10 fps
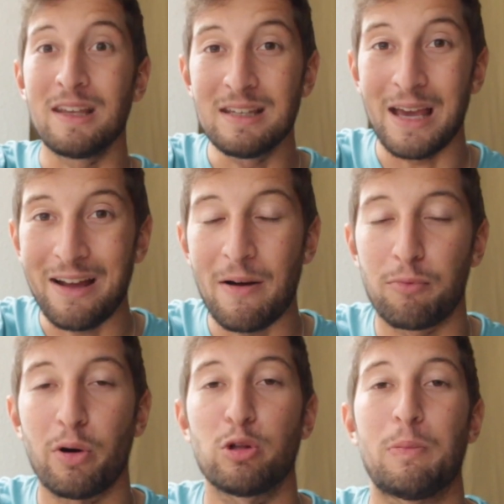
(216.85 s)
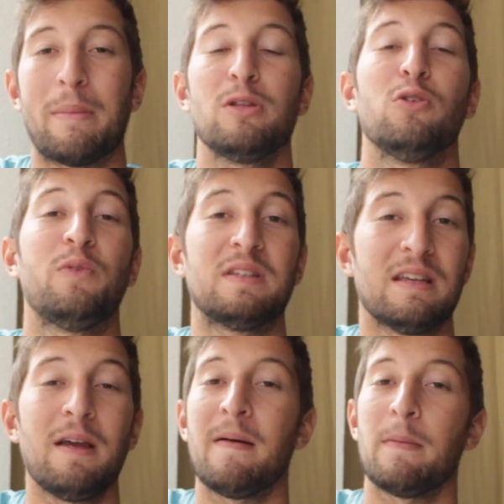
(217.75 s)
qui elle va pouvoir te permettre de
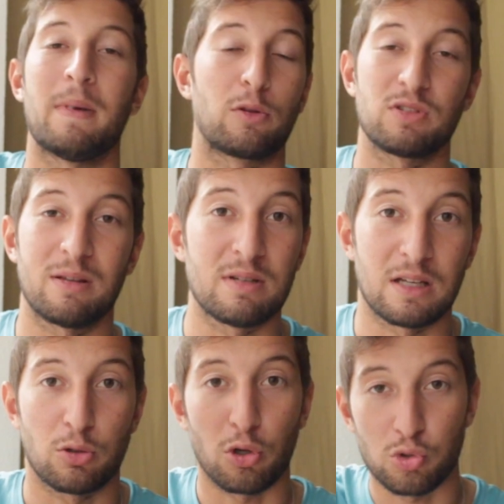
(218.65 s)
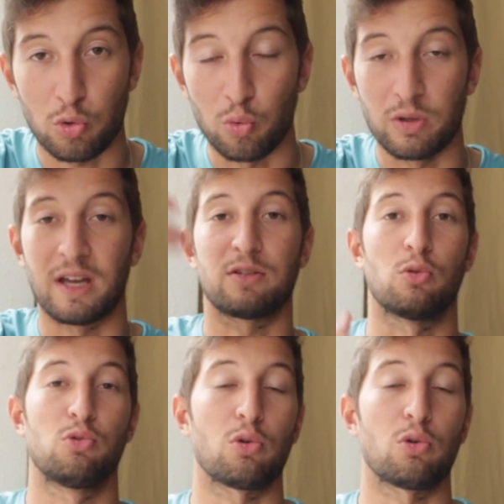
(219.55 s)
fixer bah, ton stabilisateur sur ton casque,